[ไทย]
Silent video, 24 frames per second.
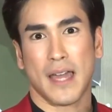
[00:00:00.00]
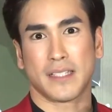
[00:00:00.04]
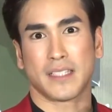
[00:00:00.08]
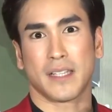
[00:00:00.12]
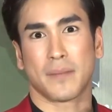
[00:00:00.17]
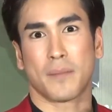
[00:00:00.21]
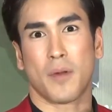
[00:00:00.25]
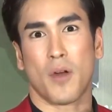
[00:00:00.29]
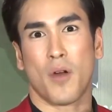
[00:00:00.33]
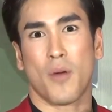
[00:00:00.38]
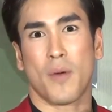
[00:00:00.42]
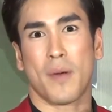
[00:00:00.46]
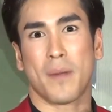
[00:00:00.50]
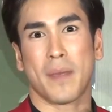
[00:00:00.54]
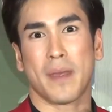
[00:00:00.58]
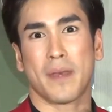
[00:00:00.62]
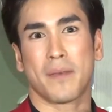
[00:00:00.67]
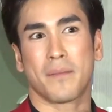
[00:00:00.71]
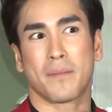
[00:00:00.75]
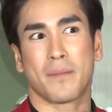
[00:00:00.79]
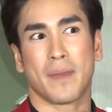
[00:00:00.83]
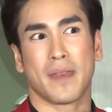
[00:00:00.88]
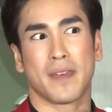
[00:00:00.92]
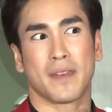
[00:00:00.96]
อาจจะเพราะว่าเป็
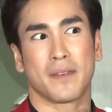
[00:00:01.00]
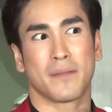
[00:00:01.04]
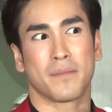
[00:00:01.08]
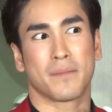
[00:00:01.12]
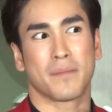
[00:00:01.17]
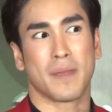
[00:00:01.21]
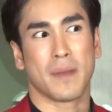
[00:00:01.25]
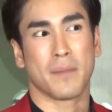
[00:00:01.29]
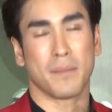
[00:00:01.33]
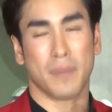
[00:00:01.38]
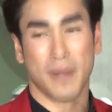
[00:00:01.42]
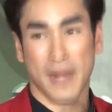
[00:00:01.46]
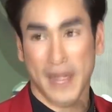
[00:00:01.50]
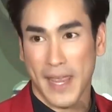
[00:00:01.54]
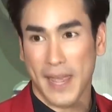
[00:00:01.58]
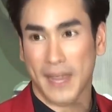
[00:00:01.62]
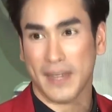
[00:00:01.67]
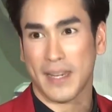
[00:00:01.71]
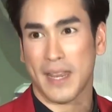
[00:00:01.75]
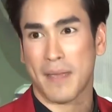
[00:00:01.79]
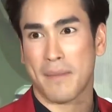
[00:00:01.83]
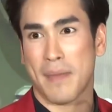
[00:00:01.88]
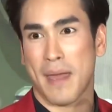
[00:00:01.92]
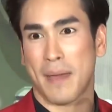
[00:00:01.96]
นเป็นเป็นเพลง
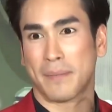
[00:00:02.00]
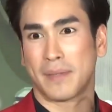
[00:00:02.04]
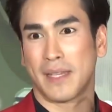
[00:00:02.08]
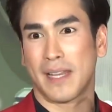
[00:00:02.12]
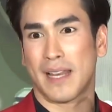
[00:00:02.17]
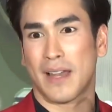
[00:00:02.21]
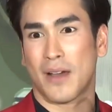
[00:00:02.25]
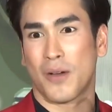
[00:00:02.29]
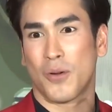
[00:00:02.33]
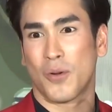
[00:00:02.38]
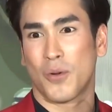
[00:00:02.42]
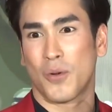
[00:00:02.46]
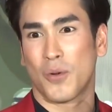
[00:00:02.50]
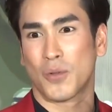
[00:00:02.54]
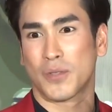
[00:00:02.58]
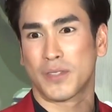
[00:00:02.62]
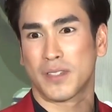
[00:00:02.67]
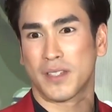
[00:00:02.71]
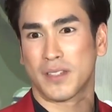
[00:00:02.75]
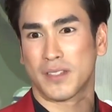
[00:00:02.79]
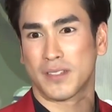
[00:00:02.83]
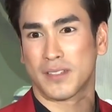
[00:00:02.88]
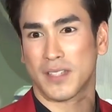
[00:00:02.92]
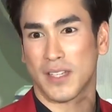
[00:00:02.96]
ในแบบที่เรารู้
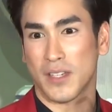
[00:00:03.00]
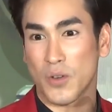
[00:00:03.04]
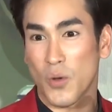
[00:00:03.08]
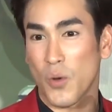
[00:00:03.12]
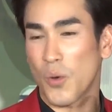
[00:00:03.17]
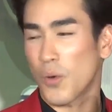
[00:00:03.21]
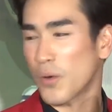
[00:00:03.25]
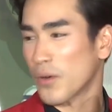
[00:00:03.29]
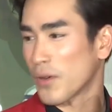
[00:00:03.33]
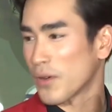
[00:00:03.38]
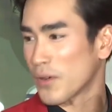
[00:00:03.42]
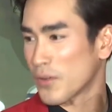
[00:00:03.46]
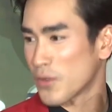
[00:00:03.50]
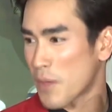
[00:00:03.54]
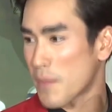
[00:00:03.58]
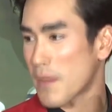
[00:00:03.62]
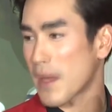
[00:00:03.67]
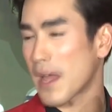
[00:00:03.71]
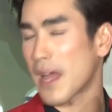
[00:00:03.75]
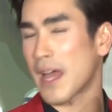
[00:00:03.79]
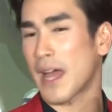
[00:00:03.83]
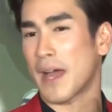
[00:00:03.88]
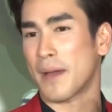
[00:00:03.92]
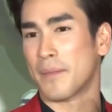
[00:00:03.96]
สึกสนุกด้วย
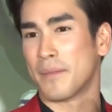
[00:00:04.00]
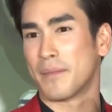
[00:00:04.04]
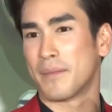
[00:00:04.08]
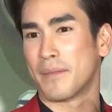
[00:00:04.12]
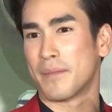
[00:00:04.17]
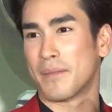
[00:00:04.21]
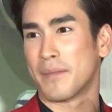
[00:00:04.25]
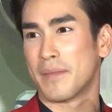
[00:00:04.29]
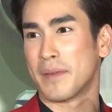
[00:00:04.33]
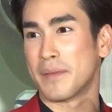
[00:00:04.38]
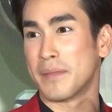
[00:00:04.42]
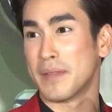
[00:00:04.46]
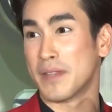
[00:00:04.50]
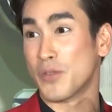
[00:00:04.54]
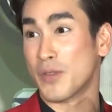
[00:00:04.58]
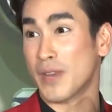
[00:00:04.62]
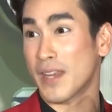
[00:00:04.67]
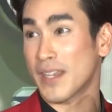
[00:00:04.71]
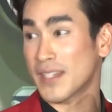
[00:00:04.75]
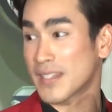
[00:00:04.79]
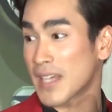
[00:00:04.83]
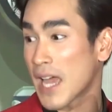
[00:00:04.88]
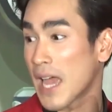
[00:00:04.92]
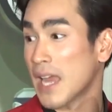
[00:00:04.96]
มั้งครับมันเหมือนอยู่
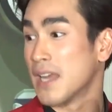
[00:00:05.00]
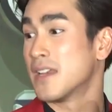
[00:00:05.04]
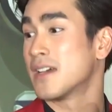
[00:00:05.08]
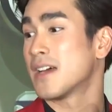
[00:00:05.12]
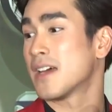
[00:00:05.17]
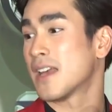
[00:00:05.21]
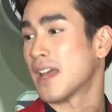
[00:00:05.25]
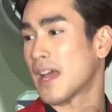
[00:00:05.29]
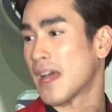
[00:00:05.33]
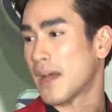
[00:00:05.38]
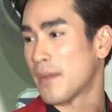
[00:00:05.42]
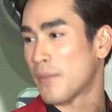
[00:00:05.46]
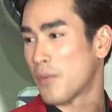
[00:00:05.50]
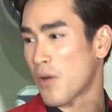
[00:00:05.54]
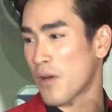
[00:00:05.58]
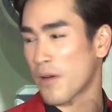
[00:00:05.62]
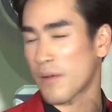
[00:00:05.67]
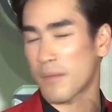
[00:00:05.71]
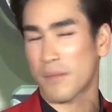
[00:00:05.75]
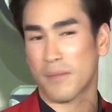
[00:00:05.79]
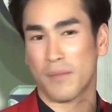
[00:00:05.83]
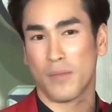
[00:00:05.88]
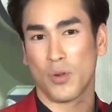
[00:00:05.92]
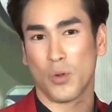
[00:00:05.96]
ในสายเลือดนะครับพวก
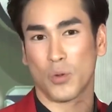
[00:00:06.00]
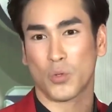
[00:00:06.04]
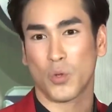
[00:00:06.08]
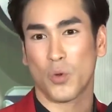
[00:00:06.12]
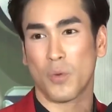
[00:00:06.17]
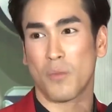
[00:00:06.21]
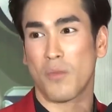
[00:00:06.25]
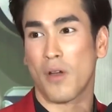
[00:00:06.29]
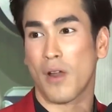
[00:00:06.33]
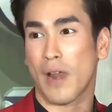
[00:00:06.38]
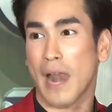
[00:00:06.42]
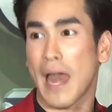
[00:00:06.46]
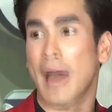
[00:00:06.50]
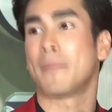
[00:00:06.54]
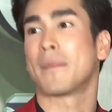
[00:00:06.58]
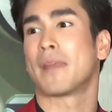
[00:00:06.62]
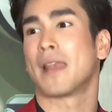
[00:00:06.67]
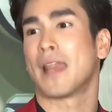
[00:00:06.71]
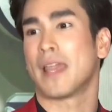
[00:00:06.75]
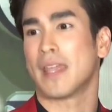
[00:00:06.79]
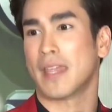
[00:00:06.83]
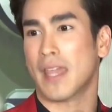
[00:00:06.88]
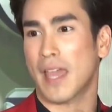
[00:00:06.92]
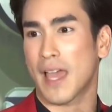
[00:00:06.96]
ลูกทุ่งหมอลำ
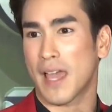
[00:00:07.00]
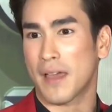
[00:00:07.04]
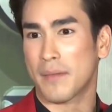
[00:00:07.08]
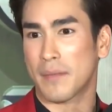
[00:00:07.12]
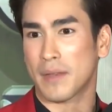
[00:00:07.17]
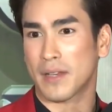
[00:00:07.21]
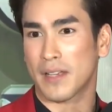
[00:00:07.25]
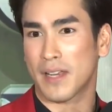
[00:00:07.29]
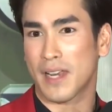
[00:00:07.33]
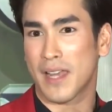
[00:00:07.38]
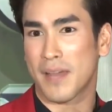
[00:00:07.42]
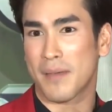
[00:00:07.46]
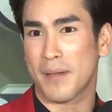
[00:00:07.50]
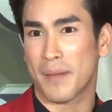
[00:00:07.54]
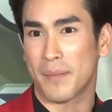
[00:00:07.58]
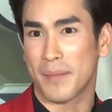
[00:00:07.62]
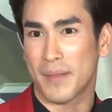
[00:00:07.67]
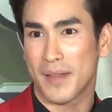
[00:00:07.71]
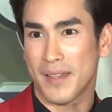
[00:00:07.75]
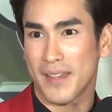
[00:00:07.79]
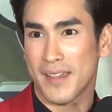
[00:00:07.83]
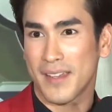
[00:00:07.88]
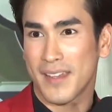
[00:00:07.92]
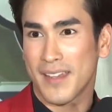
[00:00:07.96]
อะไรเงี้ยฮะมันก็เลยแบบ
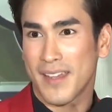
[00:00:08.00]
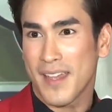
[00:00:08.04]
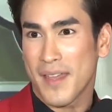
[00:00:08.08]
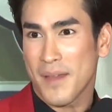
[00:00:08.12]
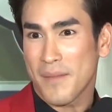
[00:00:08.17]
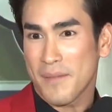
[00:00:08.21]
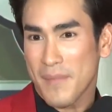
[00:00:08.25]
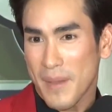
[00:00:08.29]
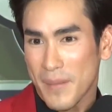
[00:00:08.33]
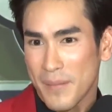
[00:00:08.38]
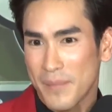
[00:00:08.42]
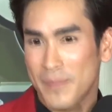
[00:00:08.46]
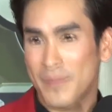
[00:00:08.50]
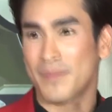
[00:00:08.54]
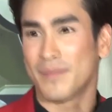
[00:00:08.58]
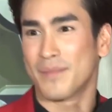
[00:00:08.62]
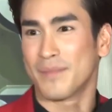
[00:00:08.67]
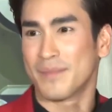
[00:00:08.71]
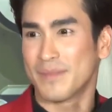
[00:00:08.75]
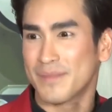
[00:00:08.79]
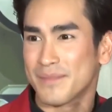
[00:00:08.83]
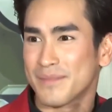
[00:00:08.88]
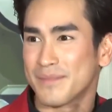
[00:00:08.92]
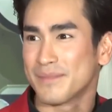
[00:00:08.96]
แบบ
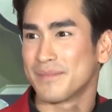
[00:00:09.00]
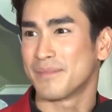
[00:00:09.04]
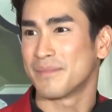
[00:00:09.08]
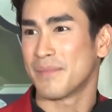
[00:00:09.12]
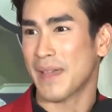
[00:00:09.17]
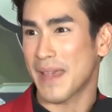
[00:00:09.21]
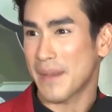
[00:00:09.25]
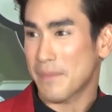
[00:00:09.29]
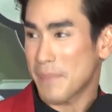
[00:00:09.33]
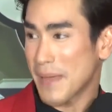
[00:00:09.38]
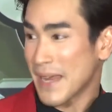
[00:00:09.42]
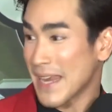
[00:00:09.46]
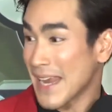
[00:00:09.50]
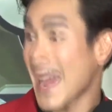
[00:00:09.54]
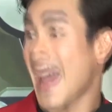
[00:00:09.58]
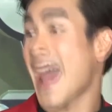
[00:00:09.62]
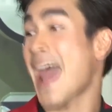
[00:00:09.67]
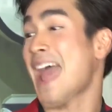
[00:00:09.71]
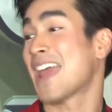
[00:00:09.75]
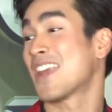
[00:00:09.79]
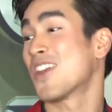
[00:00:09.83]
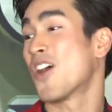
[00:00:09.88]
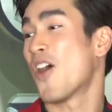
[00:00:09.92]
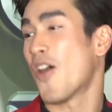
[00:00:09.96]
ไปไปได้
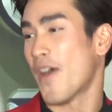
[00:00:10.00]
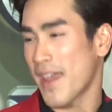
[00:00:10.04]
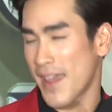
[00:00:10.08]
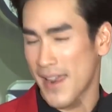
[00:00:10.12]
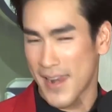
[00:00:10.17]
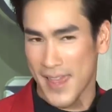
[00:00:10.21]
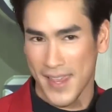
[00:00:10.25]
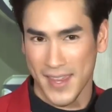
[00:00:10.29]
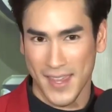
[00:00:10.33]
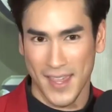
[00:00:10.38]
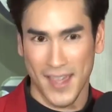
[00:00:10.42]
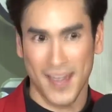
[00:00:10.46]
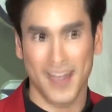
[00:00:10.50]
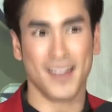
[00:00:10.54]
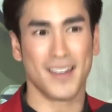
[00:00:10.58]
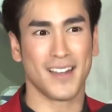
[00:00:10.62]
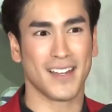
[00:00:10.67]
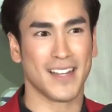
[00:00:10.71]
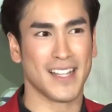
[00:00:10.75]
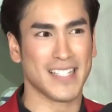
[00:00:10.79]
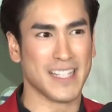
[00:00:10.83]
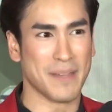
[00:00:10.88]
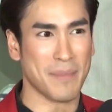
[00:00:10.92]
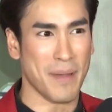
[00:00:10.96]
ง่ายหน่อยอะไรเงี้ยเออ
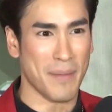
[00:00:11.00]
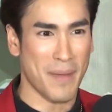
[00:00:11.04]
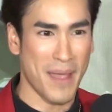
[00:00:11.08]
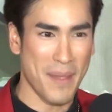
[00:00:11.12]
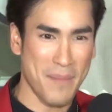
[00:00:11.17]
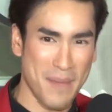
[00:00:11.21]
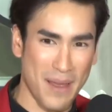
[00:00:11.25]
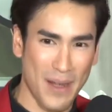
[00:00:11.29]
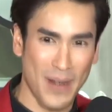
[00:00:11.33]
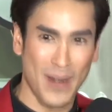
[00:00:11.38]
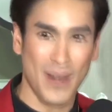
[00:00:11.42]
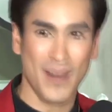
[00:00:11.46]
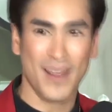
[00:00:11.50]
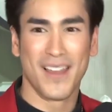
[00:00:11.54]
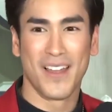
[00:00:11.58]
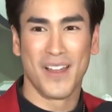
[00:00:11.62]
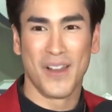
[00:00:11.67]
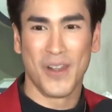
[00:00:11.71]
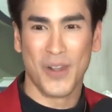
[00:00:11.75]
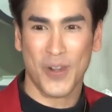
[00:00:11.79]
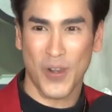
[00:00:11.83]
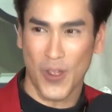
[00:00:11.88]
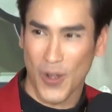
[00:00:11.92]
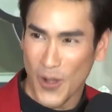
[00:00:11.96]
ถ้าจะแบบให้มัน
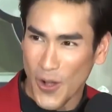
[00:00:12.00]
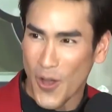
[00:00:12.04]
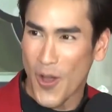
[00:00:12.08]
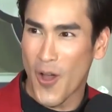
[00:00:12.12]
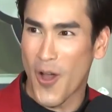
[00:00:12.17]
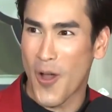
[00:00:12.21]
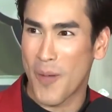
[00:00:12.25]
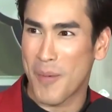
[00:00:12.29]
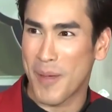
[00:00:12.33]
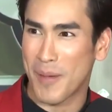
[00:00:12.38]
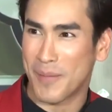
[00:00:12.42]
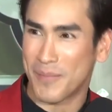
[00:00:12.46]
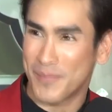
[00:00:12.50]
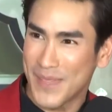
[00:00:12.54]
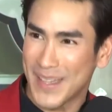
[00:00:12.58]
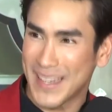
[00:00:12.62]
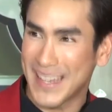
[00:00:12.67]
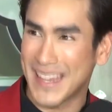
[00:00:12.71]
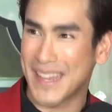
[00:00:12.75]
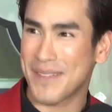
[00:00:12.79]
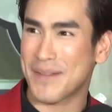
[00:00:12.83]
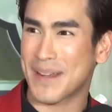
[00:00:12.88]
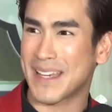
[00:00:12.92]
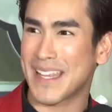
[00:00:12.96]
หล่อๆแบบอย่า
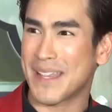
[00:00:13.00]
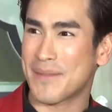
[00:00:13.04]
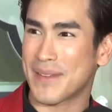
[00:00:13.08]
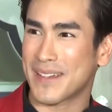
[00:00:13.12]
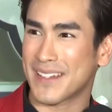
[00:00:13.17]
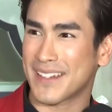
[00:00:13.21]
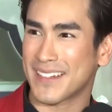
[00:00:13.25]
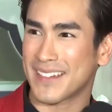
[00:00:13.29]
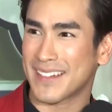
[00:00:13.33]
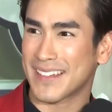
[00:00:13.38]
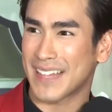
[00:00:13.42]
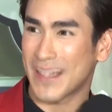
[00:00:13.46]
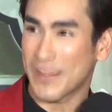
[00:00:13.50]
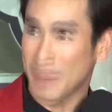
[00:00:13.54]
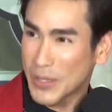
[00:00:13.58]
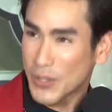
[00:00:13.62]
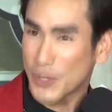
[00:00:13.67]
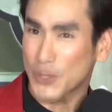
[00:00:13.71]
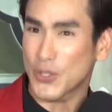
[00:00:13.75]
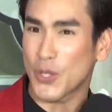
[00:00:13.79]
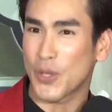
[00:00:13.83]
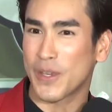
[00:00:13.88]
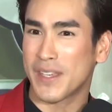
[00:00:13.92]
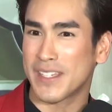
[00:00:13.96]
งนี้บางทีมันถ้าเป็น
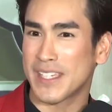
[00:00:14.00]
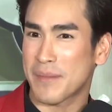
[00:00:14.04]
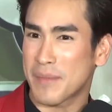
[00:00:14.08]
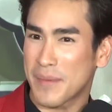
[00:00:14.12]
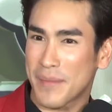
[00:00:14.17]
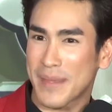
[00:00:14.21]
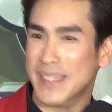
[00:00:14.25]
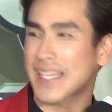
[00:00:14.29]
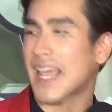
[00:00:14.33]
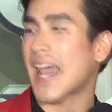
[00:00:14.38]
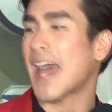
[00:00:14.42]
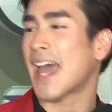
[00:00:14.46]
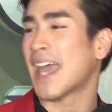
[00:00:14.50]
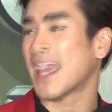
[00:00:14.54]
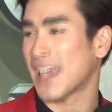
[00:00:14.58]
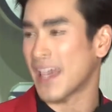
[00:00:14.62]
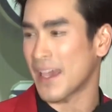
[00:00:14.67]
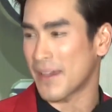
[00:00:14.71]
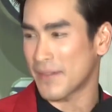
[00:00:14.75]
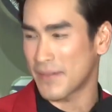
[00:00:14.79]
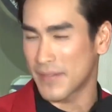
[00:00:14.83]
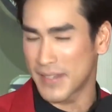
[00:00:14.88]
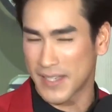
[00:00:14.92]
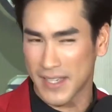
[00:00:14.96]
ตัวตนจริงมันไม่ใช่ไง
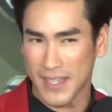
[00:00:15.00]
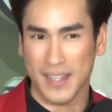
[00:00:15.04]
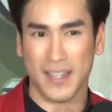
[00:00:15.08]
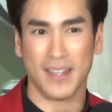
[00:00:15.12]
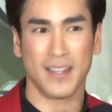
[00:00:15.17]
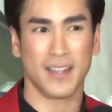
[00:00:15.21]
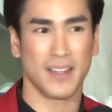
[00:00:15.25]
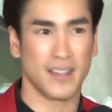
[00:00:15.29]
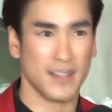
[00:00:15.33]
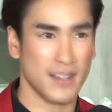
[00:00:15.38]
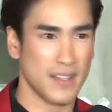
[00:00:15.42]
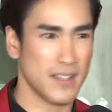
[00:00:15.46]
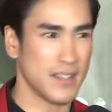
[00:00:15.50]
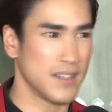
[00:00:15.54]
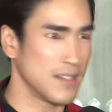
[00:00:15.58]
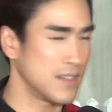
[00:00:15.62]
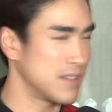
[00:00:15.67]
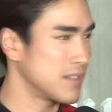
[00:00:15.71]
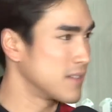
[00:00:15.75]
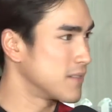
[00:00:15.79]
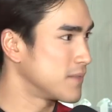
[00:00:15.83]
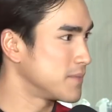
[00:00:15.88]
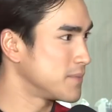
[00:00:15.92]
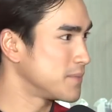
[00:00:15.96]
ครับจริงๆพ
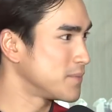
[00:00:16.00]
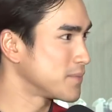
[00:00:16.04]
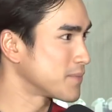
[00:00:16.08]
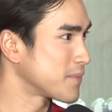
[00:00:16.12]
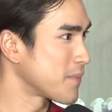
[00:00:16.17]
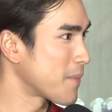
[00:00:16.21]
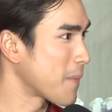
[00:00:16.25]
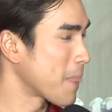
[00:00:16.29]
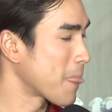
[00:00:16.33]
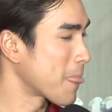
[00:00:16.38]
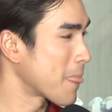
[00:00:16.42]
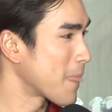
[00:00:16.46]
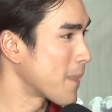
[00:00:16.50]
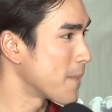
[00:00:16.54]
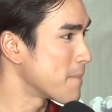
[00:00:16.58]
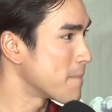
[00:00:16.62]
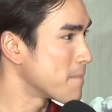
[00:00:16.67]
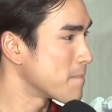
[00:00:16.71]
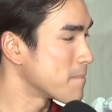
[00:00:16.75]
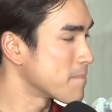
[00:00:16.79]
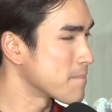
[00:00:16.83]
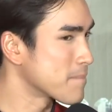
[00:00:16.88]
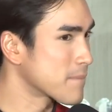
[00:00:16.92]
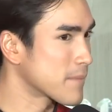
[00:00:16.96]
อได้ทำเราชอบไหม
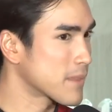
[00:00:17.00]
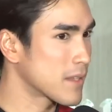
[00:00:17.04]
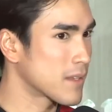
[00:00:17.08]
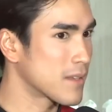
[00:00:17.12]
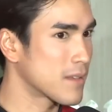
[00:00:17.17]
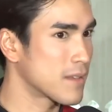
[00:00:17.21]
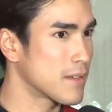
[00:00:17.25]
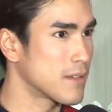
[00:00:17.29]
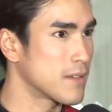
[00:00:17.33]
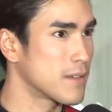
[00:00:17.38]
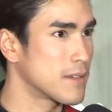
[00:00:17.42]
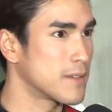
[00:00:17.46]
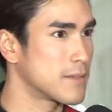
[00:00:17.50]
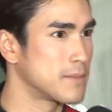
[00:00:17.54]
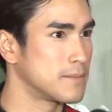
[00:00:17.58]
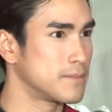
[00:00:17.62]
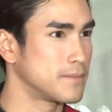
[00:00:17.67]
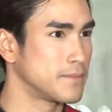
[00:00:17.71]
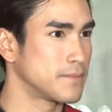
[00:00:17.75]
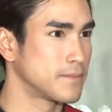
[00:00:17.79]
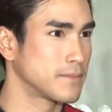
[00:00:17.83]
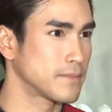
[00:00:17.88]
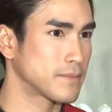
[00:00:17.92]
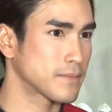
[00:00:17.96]
คะอยากออกเป็นซิง
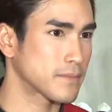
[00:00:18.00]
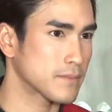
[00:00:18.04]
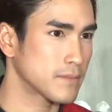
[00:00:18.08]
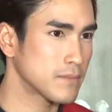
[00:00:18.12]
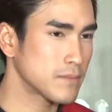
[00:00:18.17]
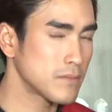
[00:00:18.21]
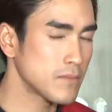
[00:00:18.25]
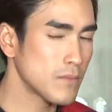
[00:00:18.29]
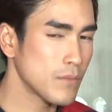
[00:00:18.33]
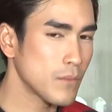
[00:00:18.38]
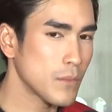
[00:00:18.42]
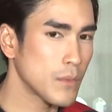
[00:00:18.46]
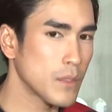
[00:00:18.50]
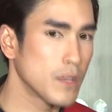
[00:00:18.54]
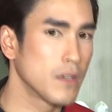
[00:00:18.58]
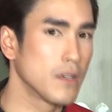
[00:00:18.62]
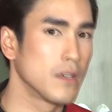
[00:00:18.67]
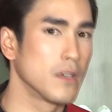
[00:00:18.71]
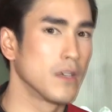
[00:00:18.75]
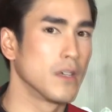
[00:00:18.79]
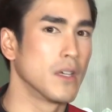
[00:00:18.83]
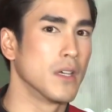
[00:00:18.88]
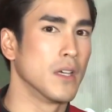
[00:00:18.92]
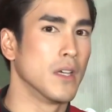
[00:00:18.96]
เกิลอะไรของตัวเองเลย
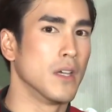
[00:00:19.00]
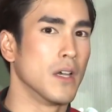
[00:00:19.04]
นะ